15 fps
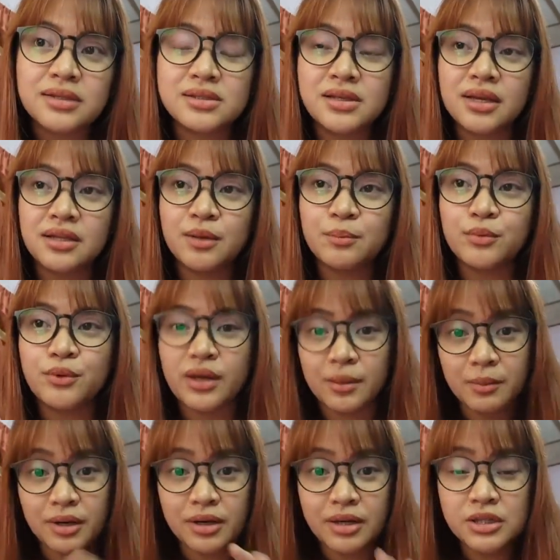sana po ay
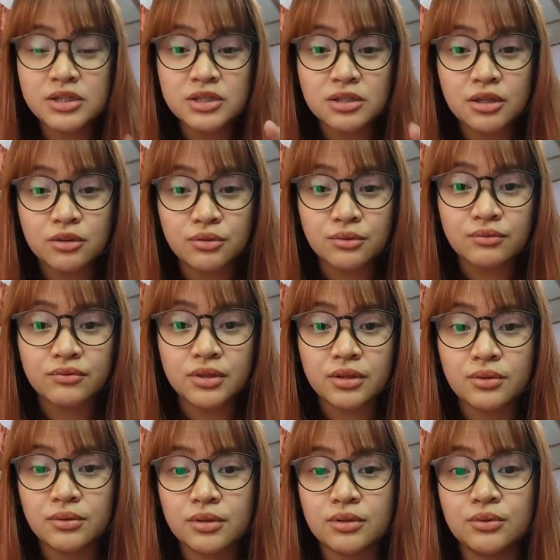ma-reach nitong
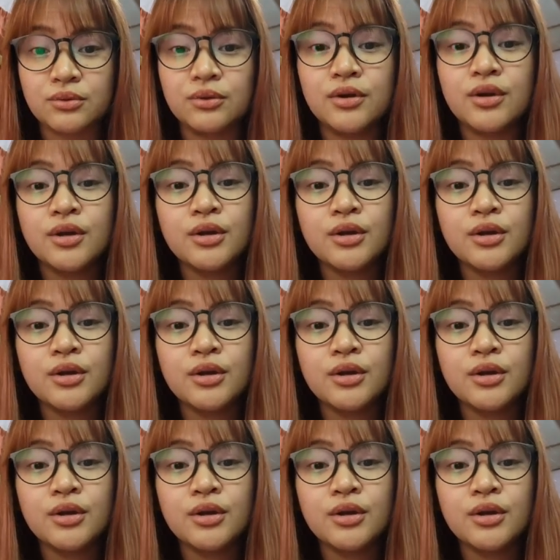video na to